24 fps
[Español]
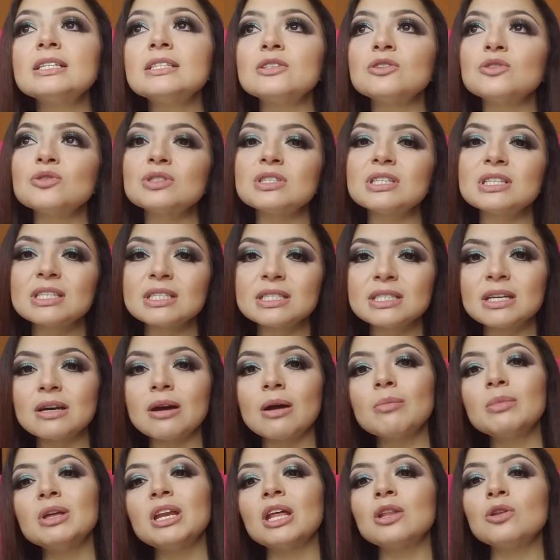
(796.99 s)
Entonces estaba
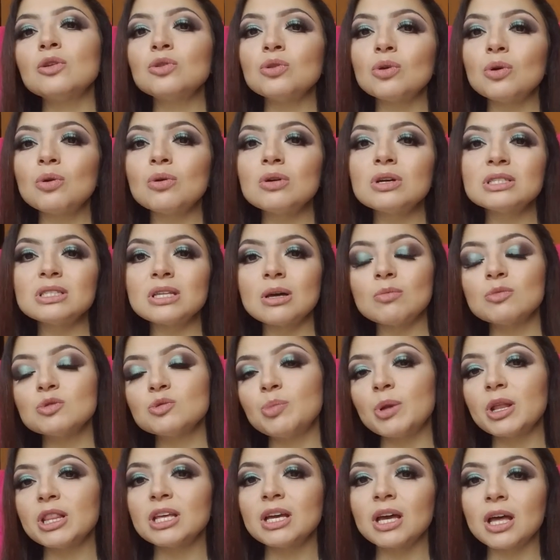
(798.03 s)
mirando todo lo que estábamos
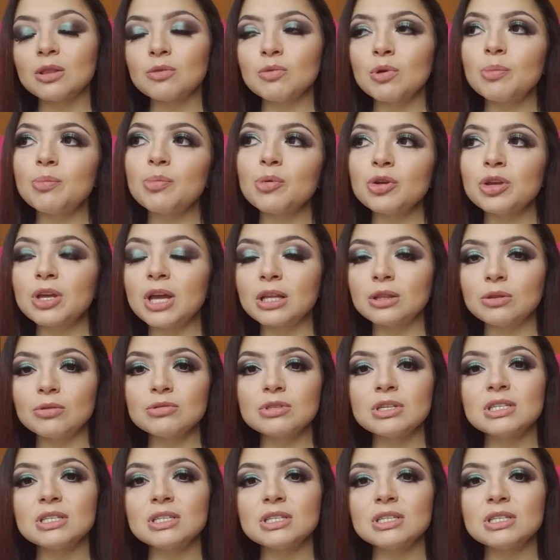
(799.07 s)
platicando de proyectos,